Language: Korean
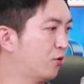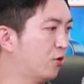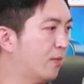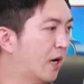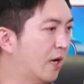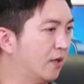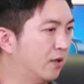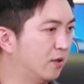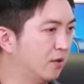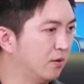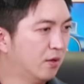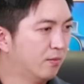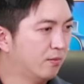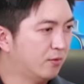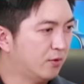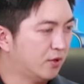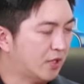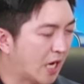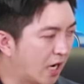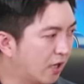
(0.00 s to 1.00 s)
많은
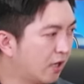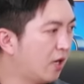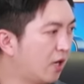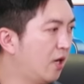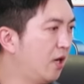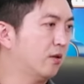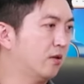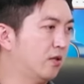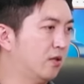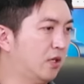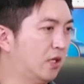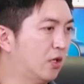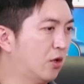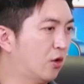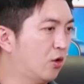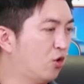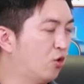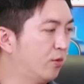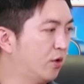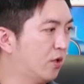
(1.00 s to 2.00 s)
양의 그
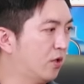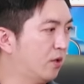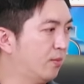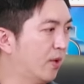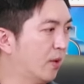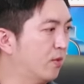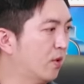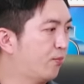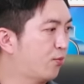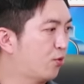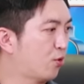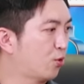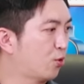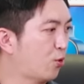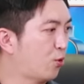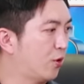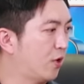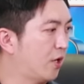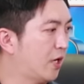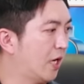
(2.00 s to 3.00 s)
이더리움들을 몇몇
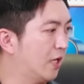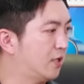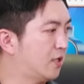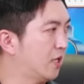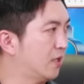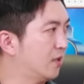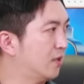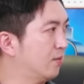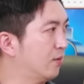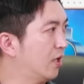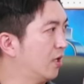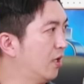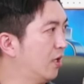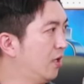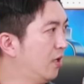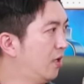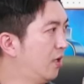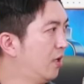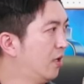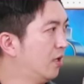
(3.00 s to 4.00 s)
프로토콜이 가지지
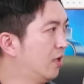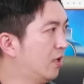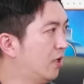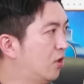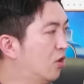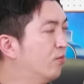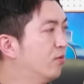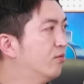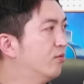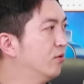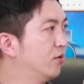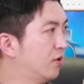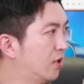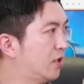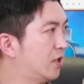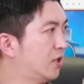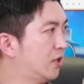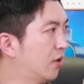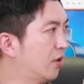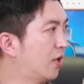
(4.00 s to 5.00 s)
않습니까? 음, 네. 이런
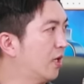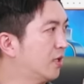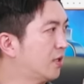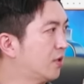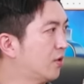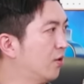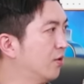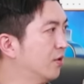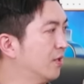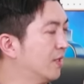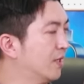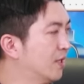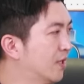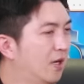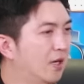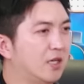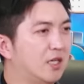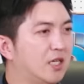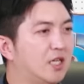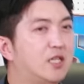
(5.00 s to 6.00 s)
부분들을
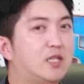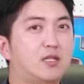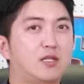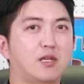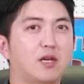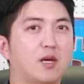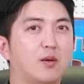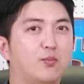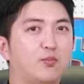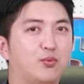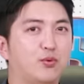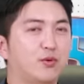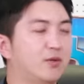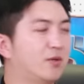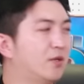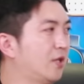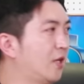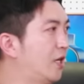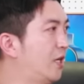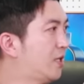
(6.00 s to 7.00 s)
지적했었는데
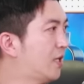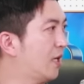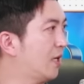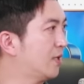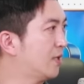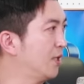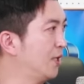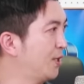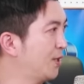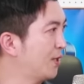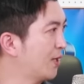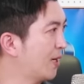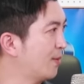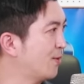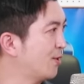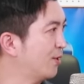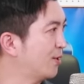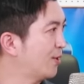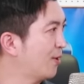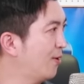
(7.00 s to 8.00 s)
ETF를 1차 승인을
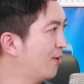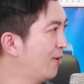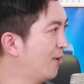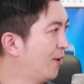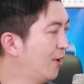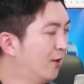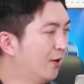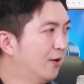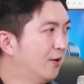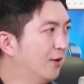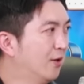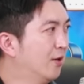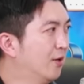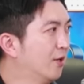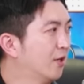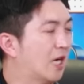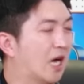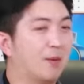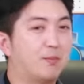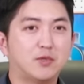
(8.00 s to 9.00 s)
하면서
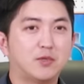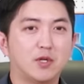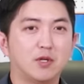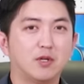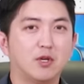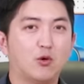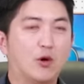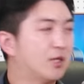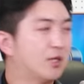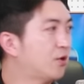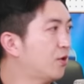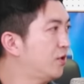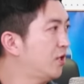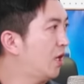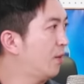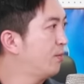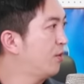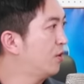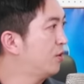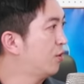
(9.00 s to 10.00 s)
그러니까. 갑자기
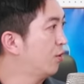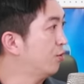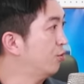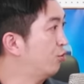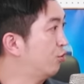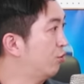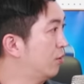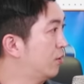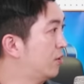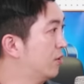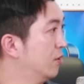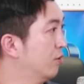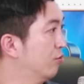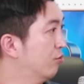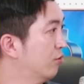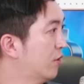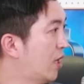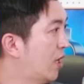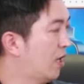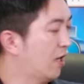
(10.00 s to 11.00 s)
화전양면 전술을
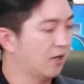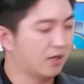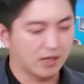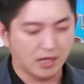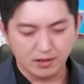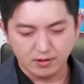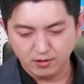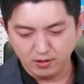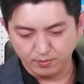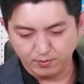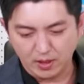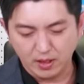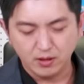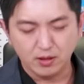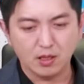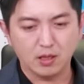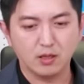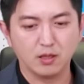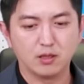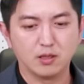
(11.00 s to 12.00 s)
쓰는구나라는
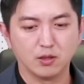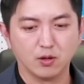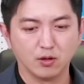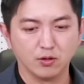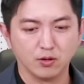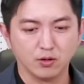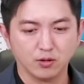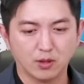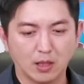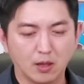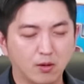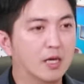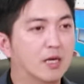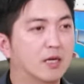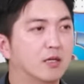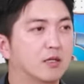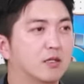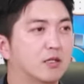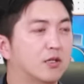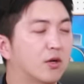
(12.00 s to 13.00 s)
판단이 들었는데요.
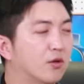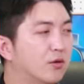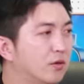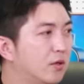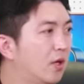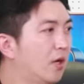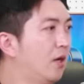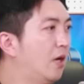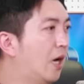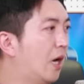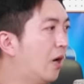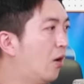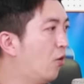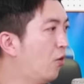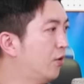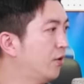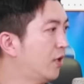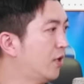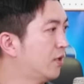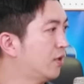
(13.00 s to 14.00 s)
그런데
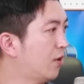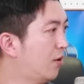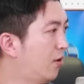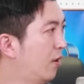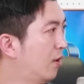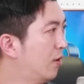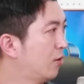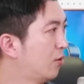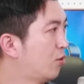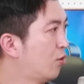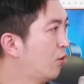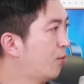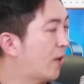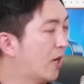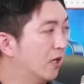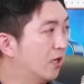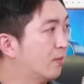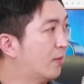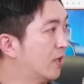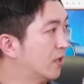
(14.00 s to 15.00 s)
하원에서 또
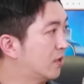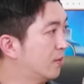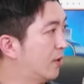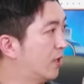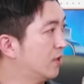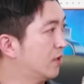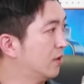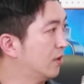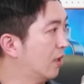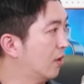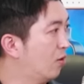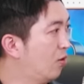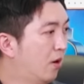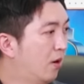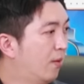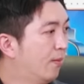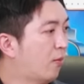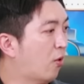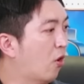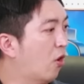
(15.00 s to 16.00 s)
방금 말씀하신 대로
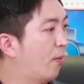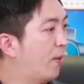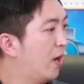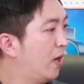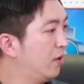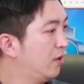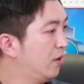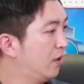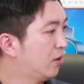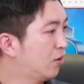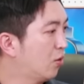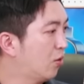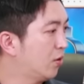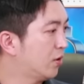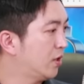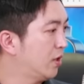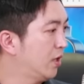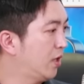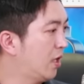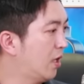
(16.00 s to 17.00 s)
법안이 또
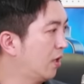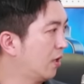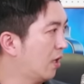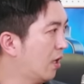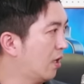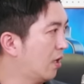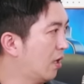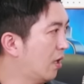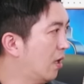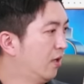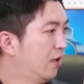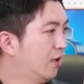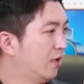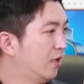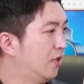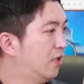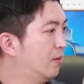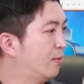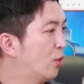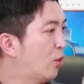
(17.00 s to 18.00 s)
신기한 게 하나
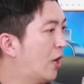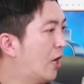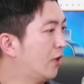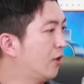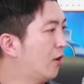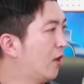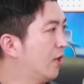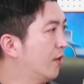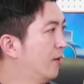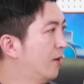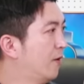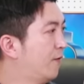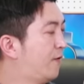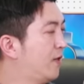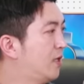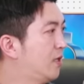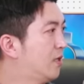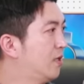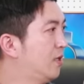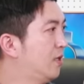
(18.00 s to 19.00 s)
이름이 화려한 피트
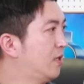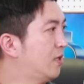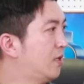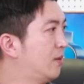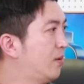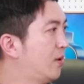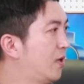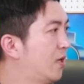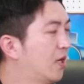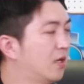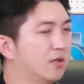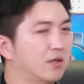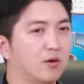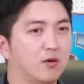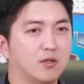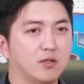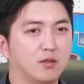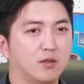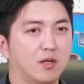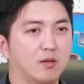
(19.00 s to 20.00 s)
맞아요. 21이라는
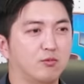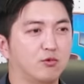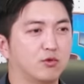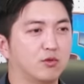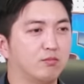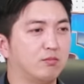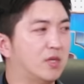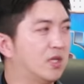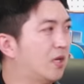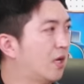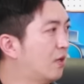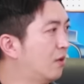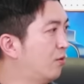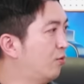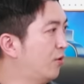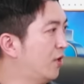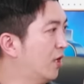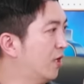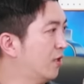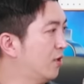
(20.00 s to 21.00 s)
것인데 무슨
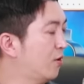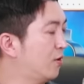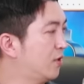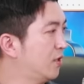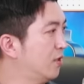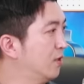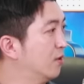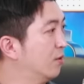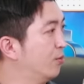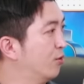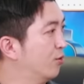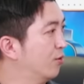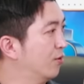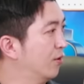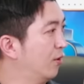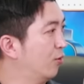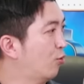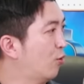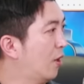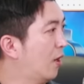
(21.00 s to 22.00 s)
미래를 위한 혁신
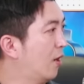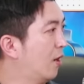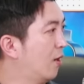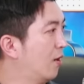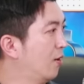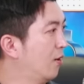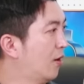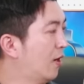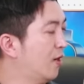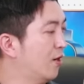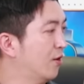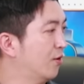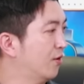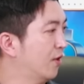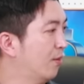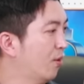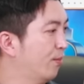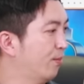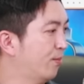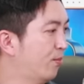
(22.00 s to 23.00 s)
금융과
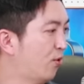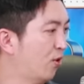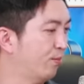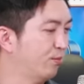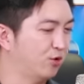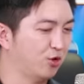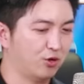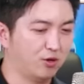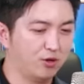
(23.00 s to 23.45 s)
관련된 법률